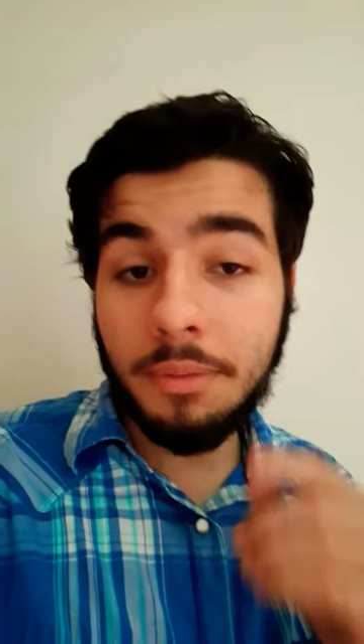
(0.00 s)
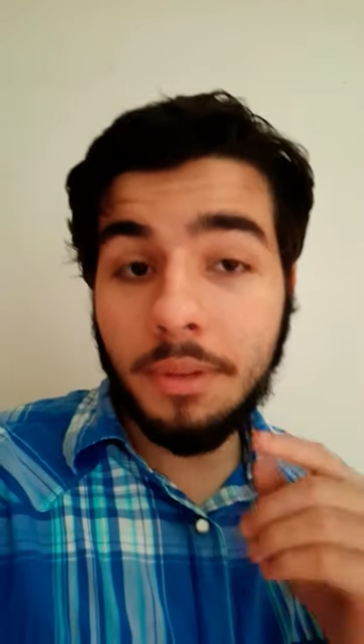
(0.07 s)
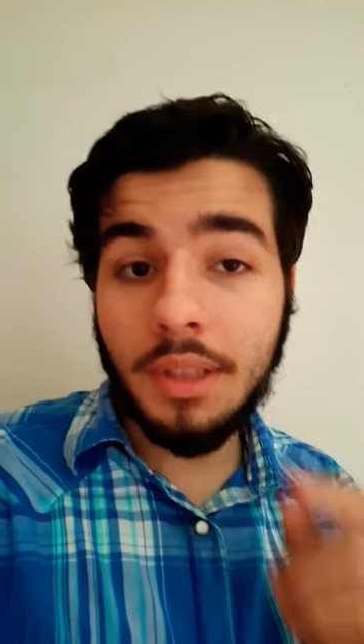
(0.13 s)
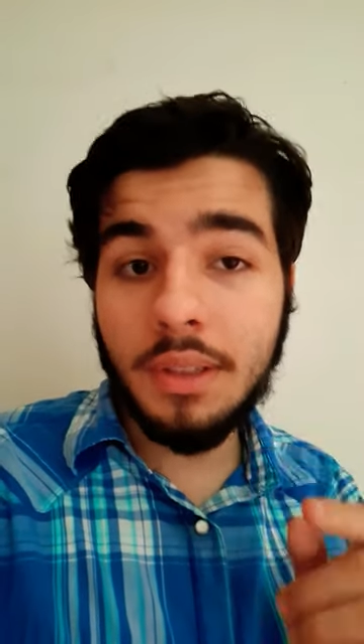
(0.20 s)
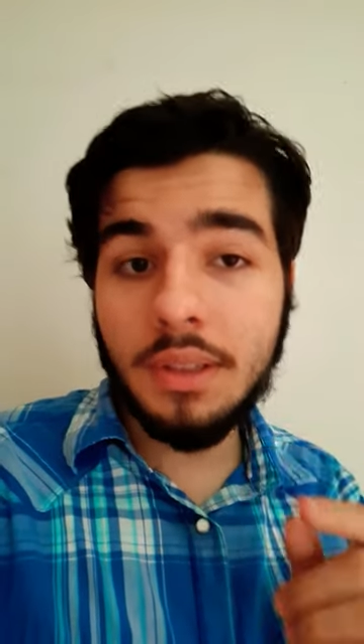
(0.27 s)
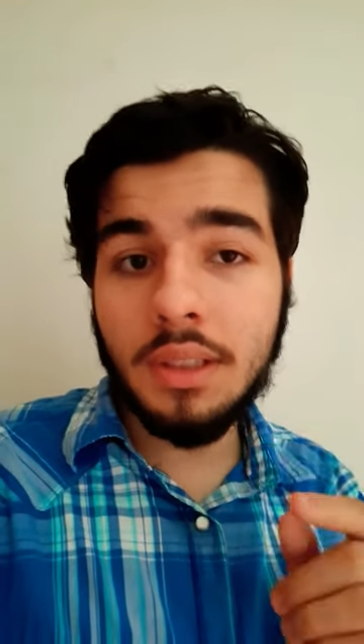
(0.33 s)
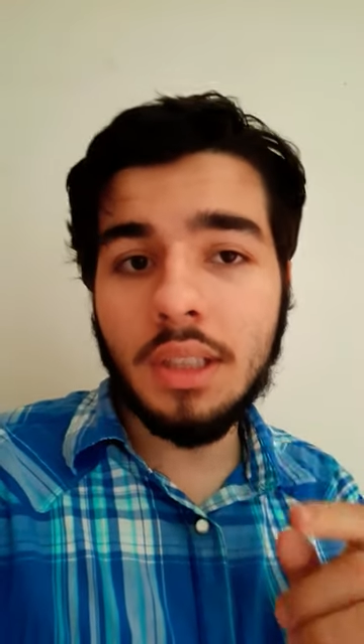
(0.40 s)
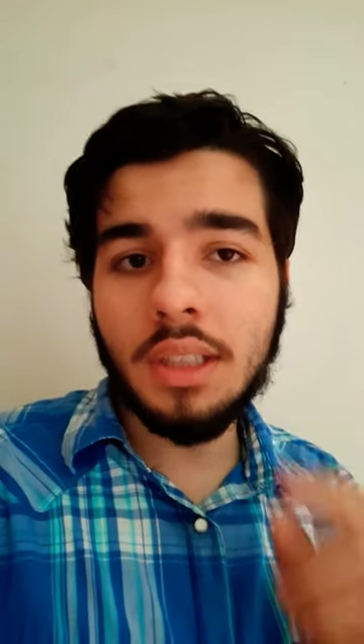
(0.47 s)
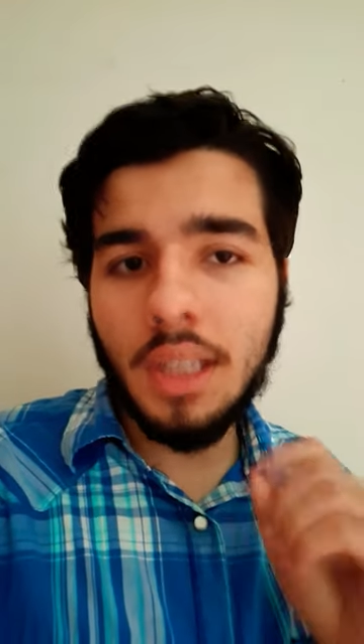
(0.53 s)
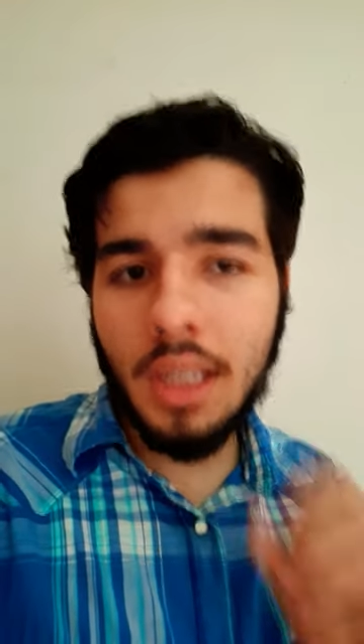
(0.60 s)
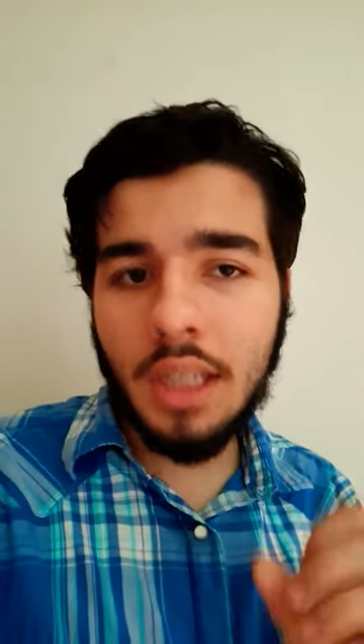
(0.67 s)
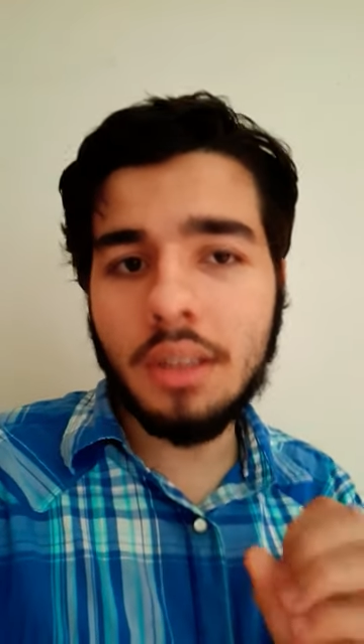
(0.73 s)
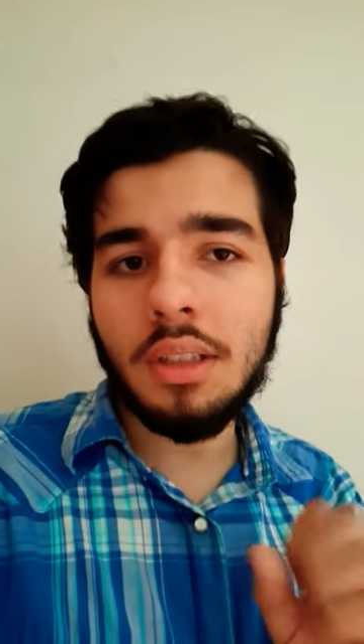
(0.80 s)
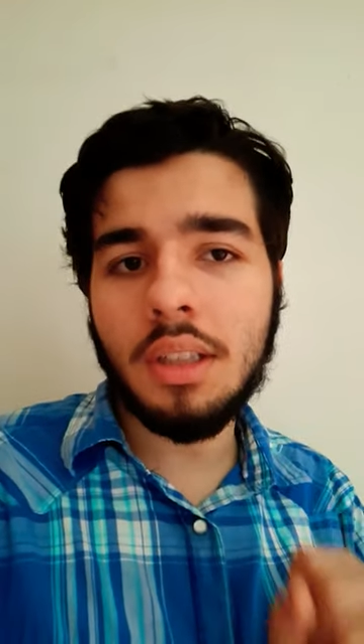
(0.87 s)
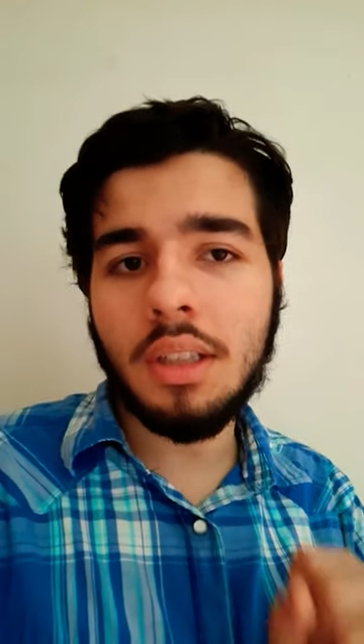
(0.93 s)
Fritz que
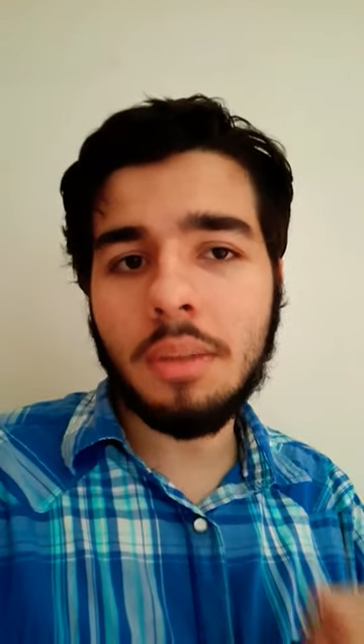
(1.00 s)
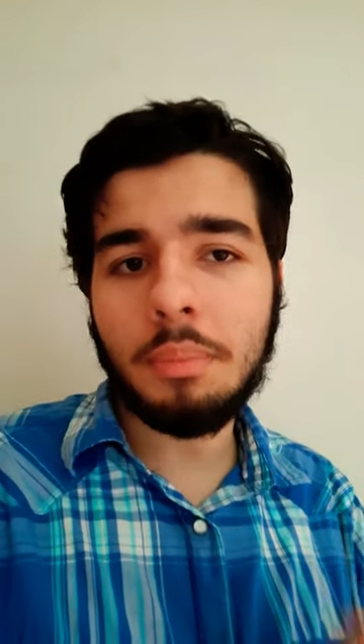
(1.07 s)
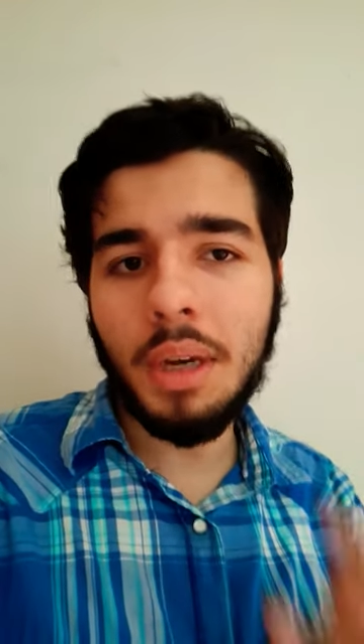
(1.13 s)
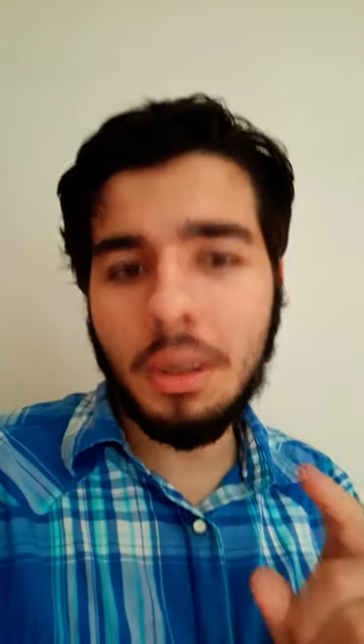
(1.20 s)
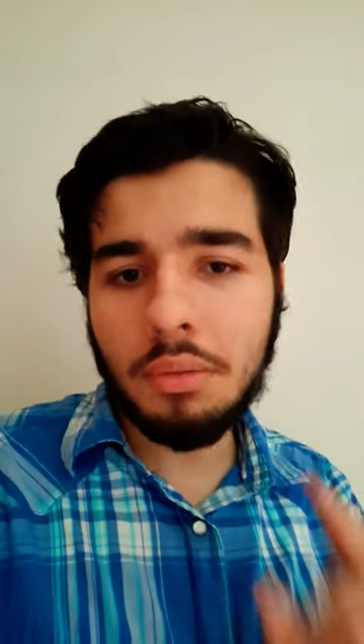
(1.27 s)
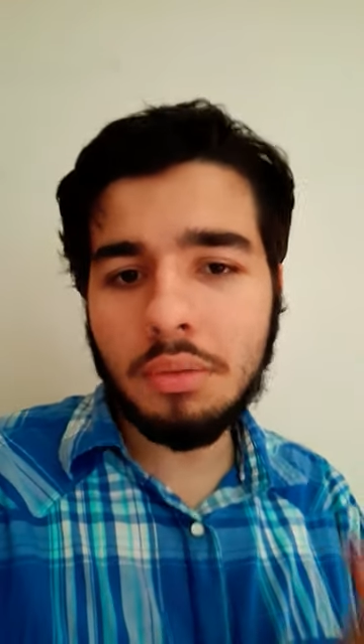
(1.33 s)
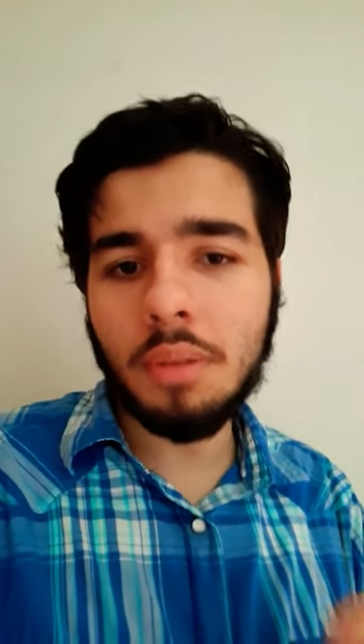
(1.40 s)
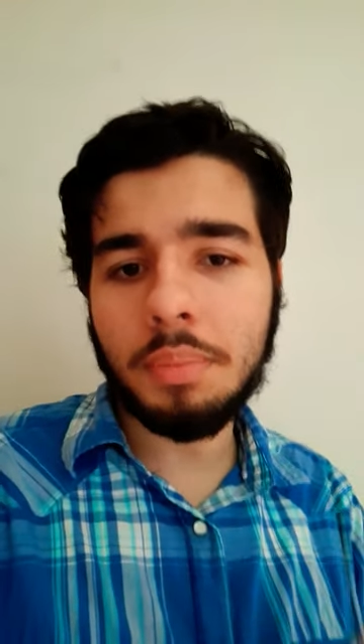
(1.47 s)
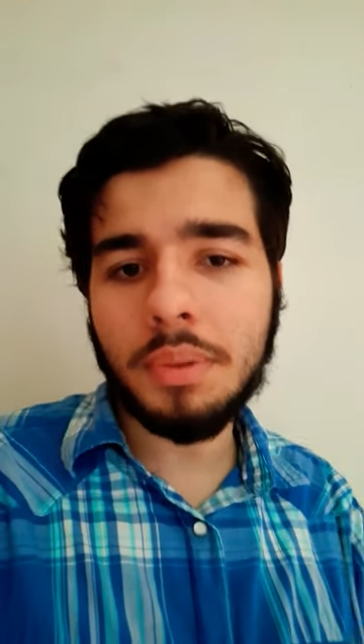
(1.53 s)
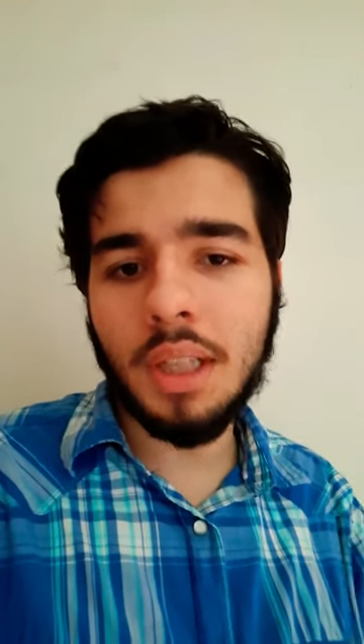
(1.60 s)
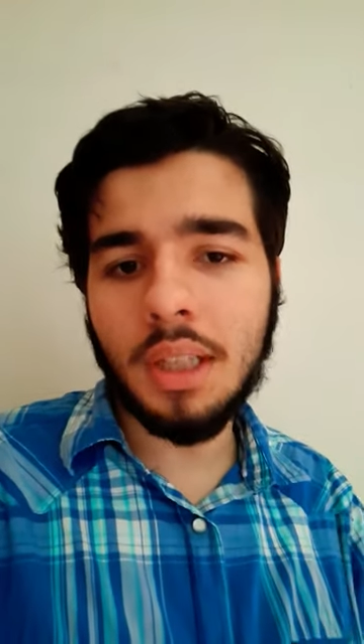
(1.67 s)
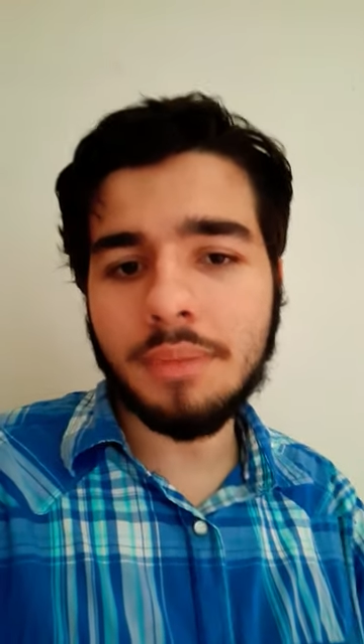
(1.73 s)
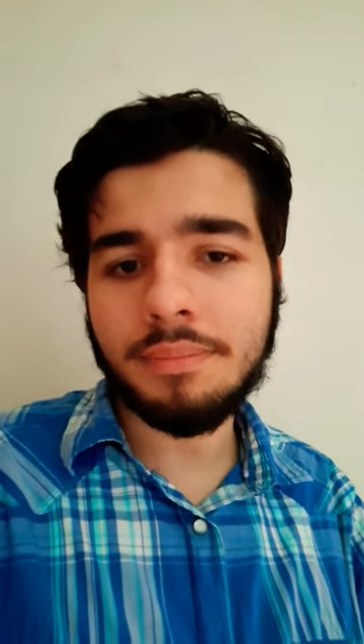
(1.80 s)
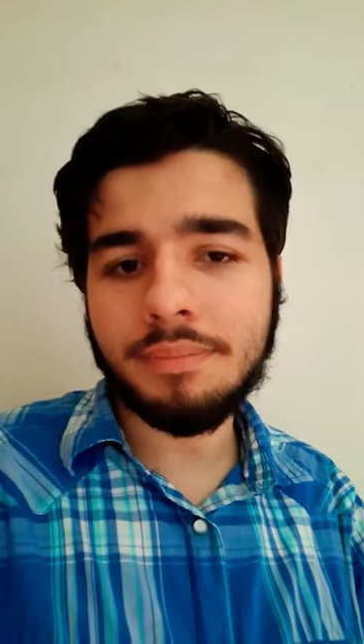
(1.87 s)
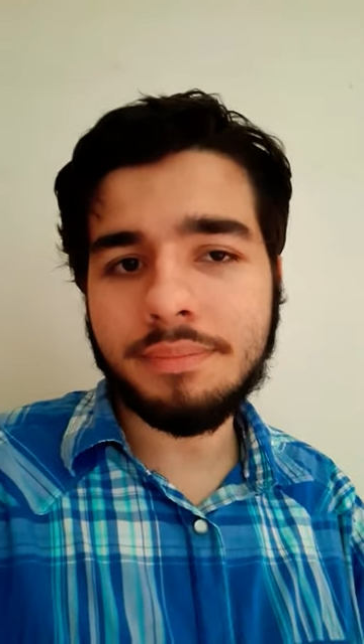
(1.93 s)
quer ir para o top
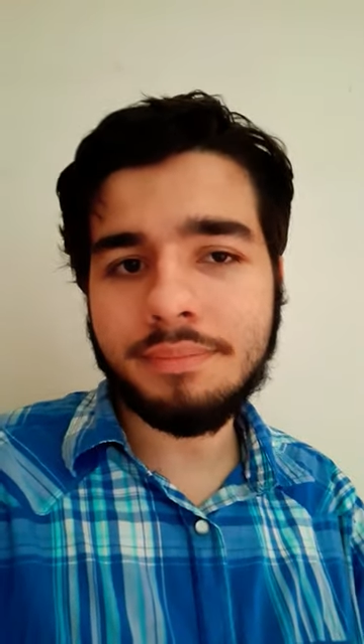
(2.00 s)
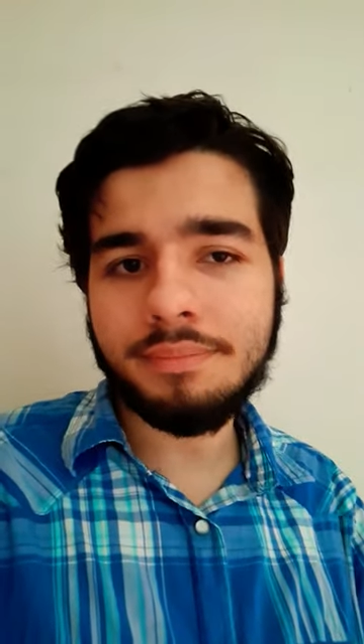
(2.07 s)
10.